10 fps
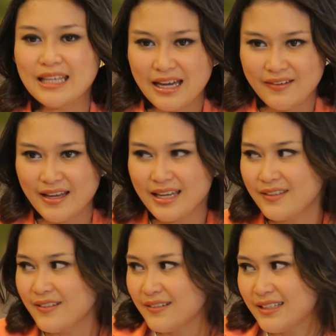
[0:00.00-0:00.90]
ya udah
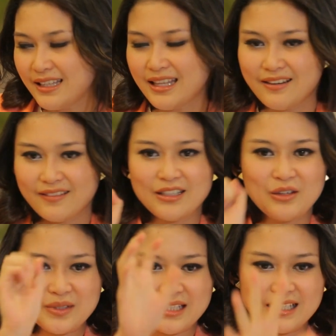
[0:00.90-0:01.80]
ayo saya taruh di
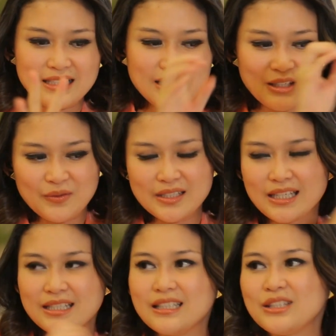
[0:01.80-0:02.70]
komisaris ini
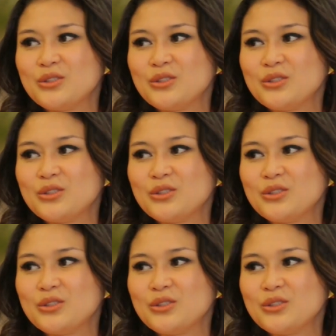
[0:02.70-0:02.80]
komisaris